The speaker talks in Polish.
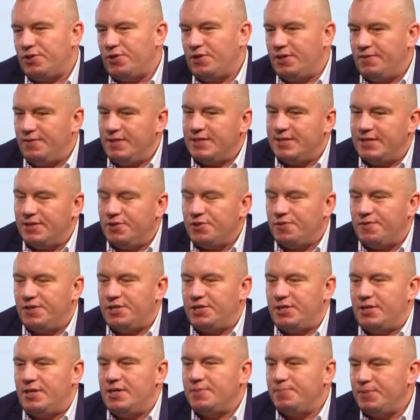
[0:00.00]
trochę więcej
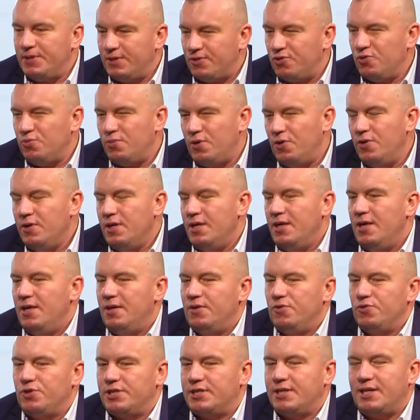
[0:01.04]
doświadczenia i sprytu, bo
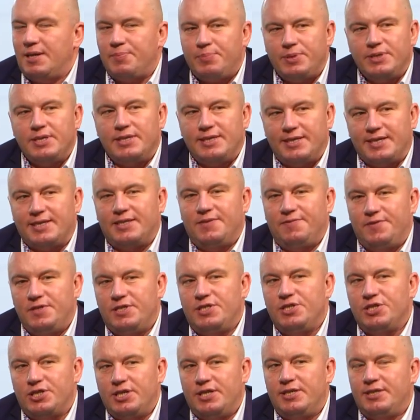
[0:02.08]
już sklepy
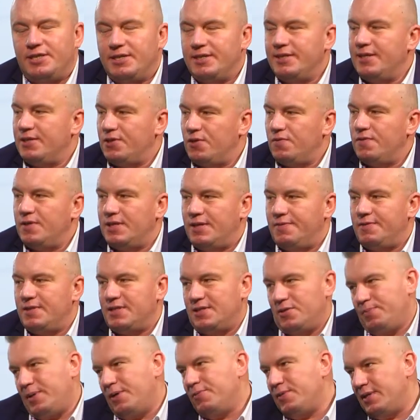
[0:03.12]
detektywistyczne, internetowe nawet
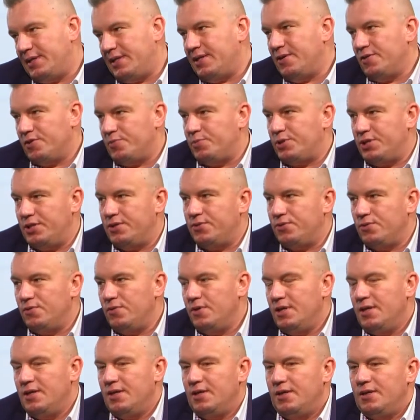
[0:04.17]
są pełne tego sprzętu
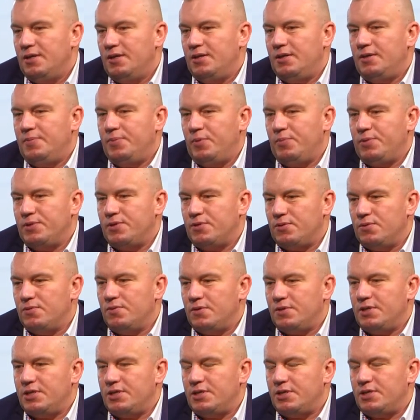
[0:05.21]
i po prostu
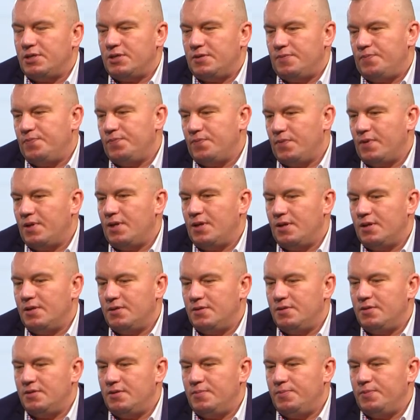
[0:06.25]
no też
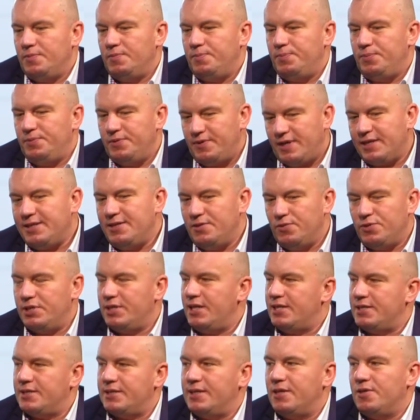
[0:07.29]
e, prywatni ludzie
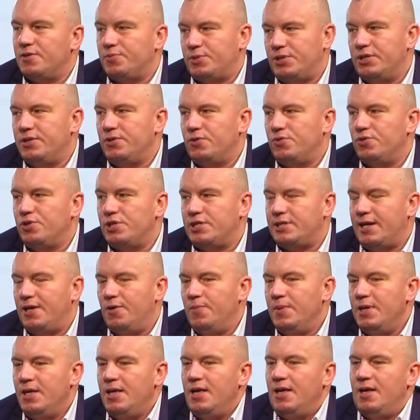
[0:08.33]
też z tego sprzętu korzystają.
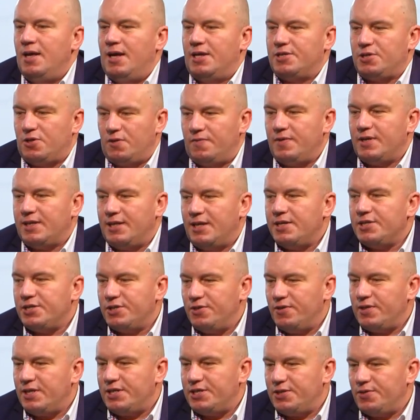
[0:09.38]
Aczkolwiek należy
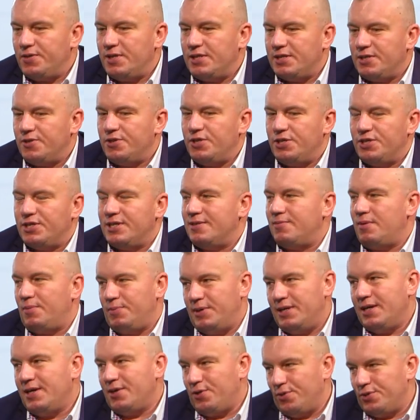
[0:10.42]
dodać, że on jest troszeczkę
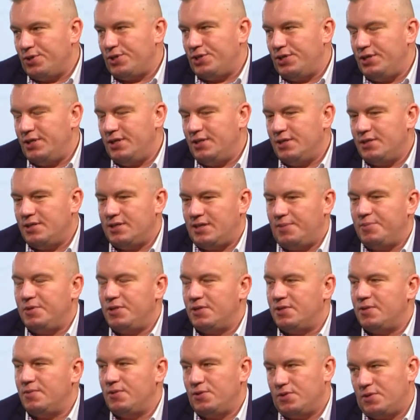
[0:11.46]
słabej jakości. Czasami
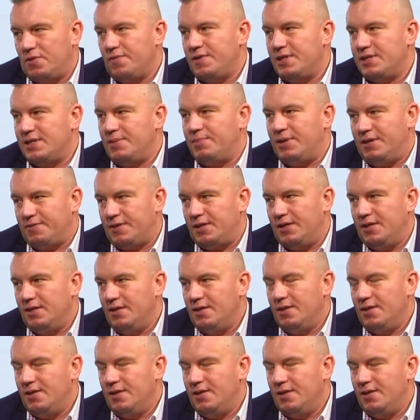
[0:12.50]
to są dosłownie zabawki.